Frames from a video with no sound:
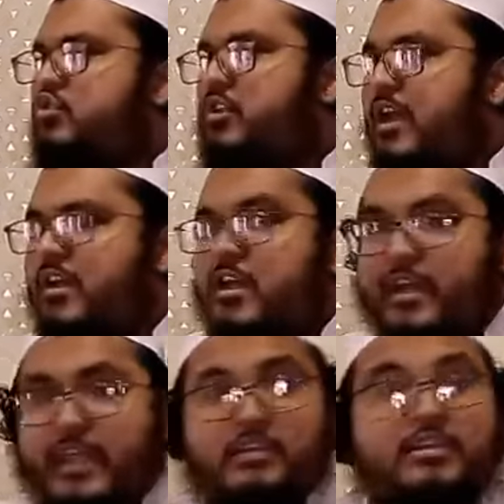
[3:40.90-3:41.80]
করে না
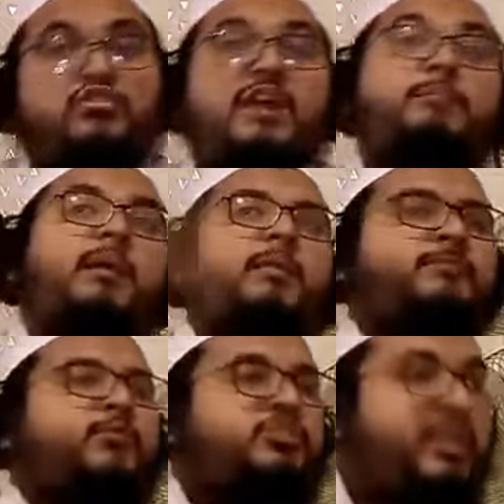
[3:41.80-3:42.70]
এই তার বাবার
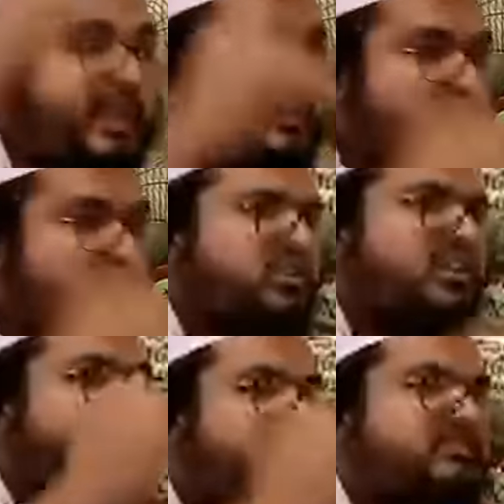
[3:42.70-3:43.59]
প্রতি এই
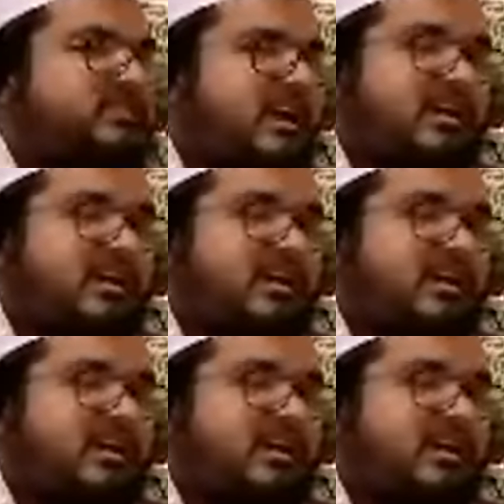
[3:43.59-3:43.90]
সন্তানের বাচ্চা